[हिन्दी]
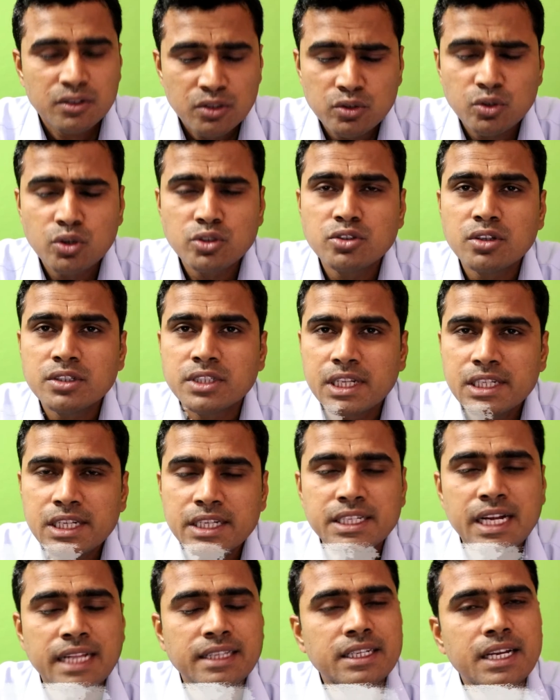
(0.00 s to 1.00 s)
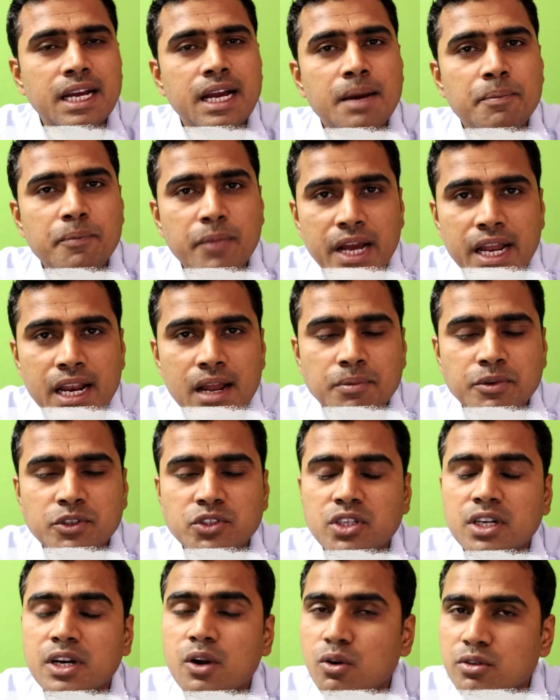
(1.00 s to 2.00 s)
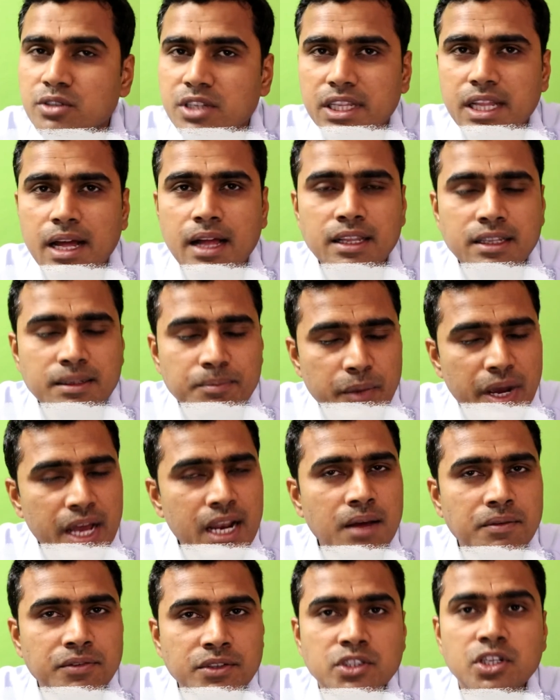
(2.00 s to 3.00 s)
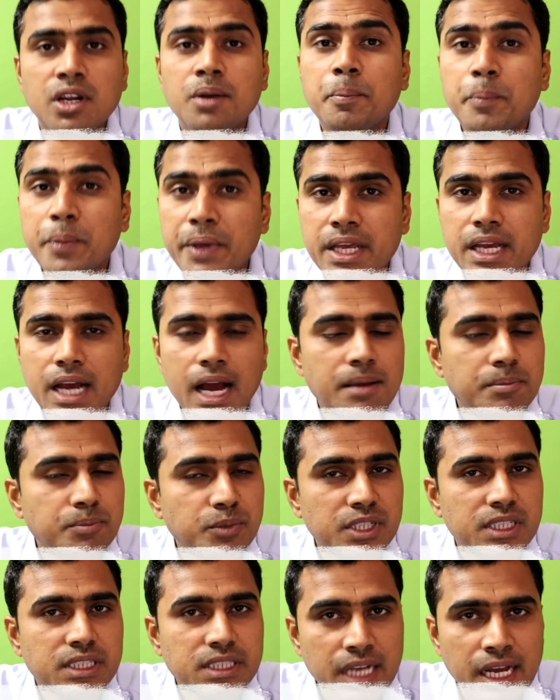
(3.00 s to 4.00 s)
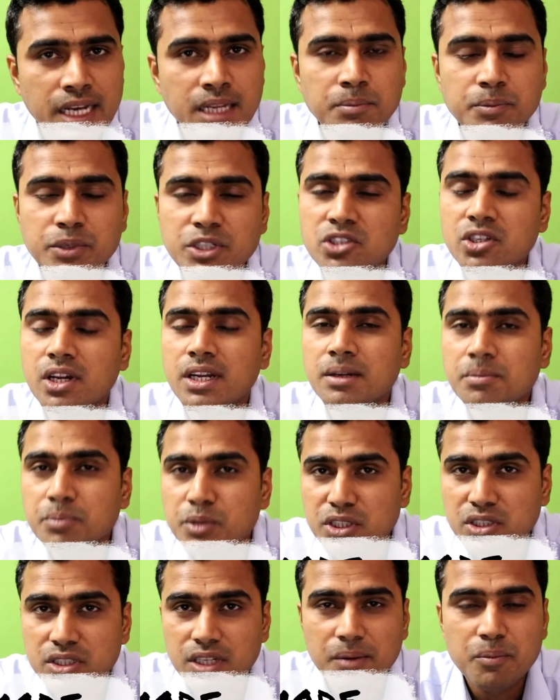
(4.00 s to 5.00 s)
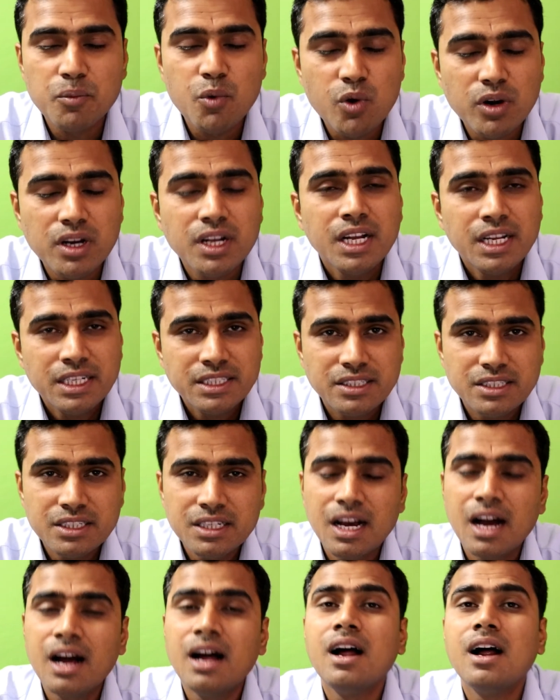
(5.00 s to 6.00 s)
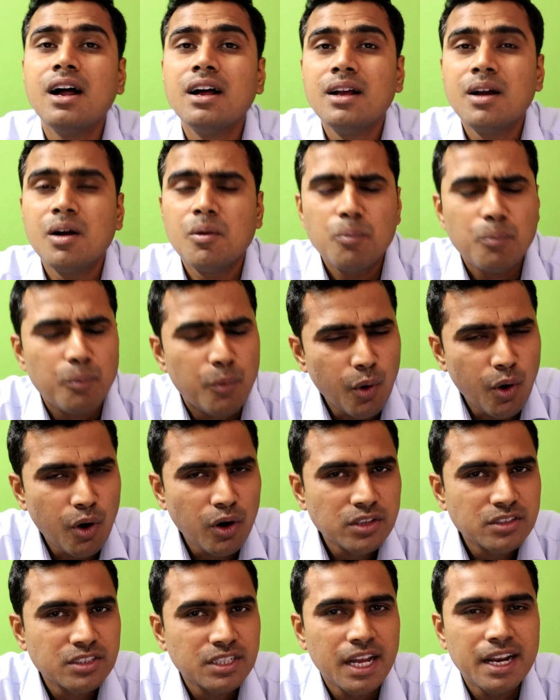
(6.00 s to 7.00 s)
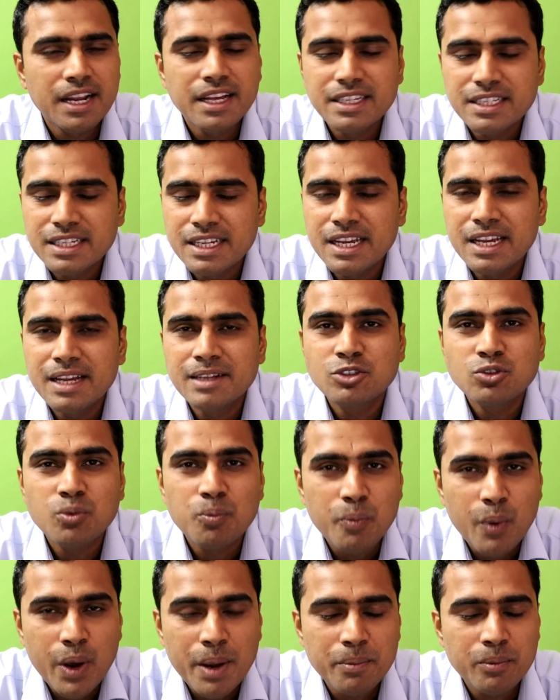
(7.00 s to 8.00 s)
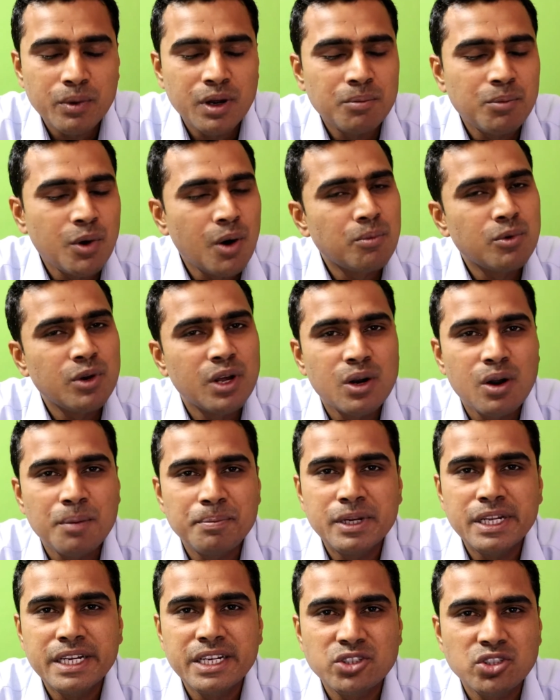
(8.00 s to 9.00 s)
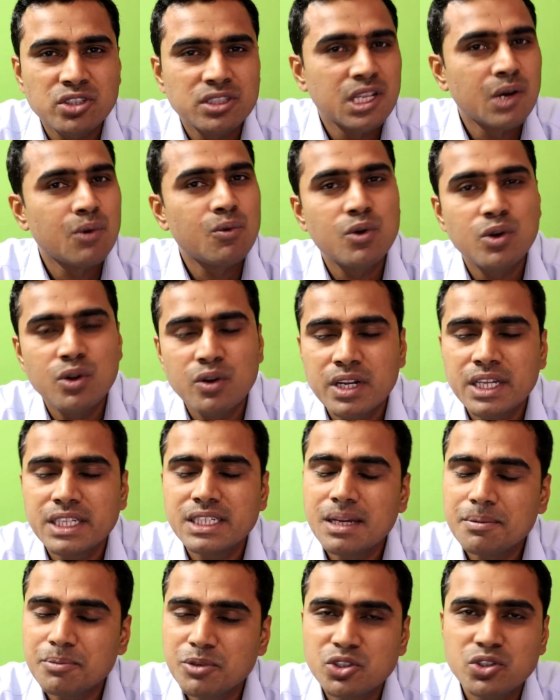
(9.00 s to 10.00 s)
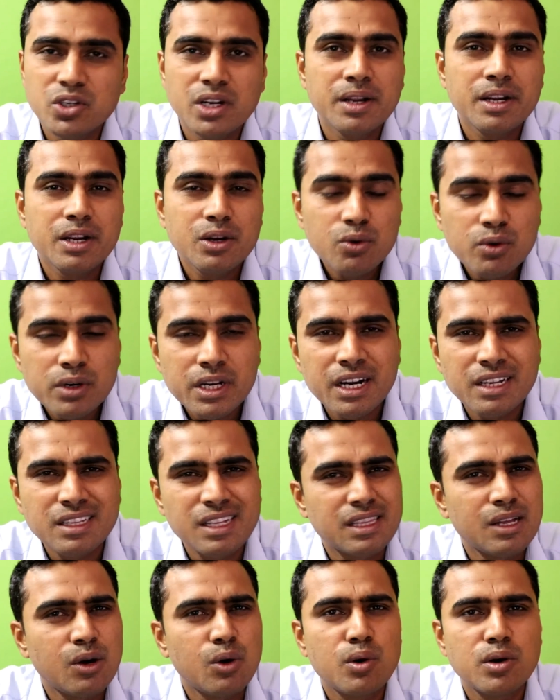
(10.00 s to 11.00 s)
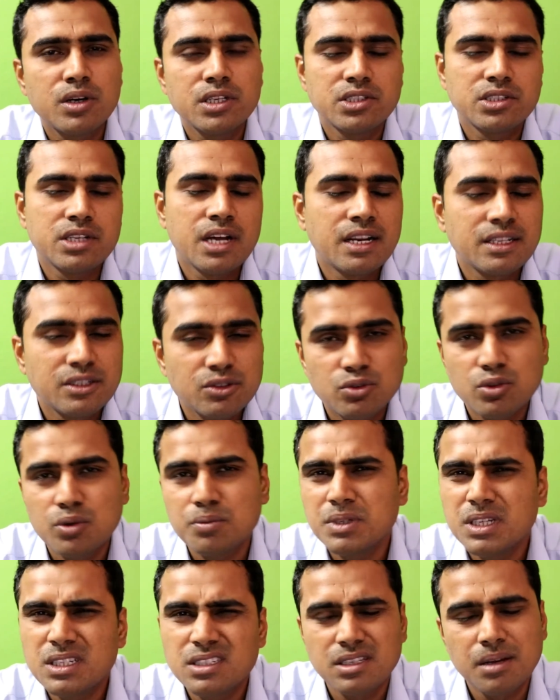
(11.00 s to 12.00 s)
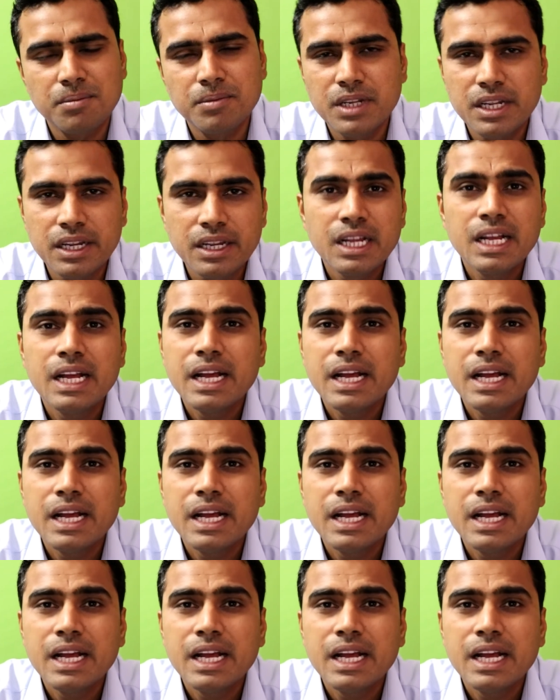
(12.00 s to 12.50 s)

तो दोस्तों चलिए जानते हैं पहला फीचर कौन सा था पहला फीचर पी यानी पिक्चर इन पिक्चर मोड जी हाँ बहुत सारे ये जो पॉपुलर एप्लीकेशन था उन्होंने ये फीचर इंक्लूड कर दिया था हॉट स्टार यूट्यूब ये सब ने